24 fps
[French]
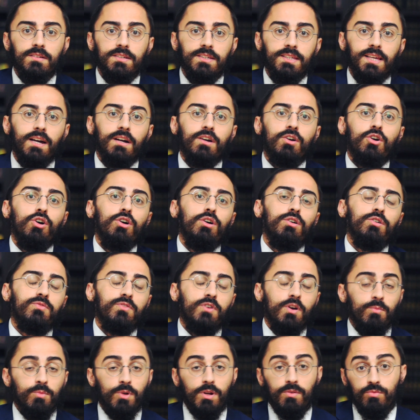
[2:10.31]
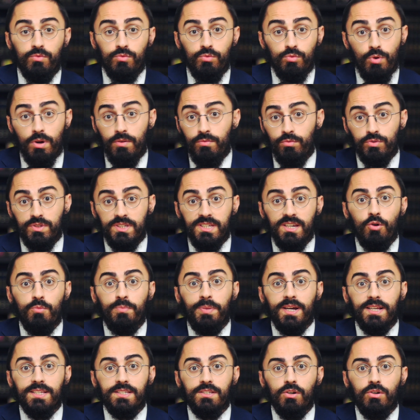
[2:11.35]
Yaakov, comme nous l'avons dit,
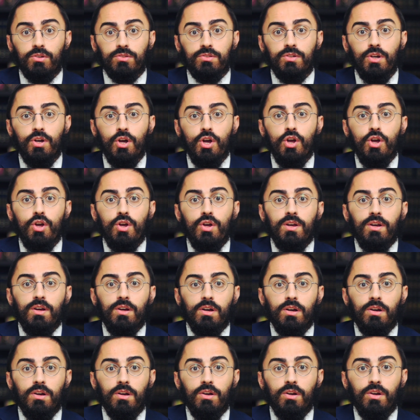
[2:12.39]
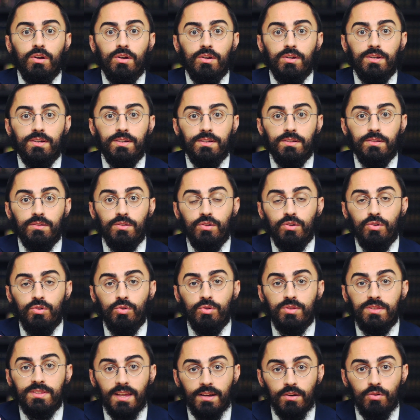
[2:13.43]
représente euh,
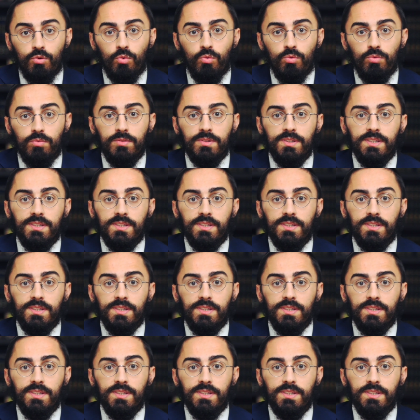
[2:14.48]
le talon.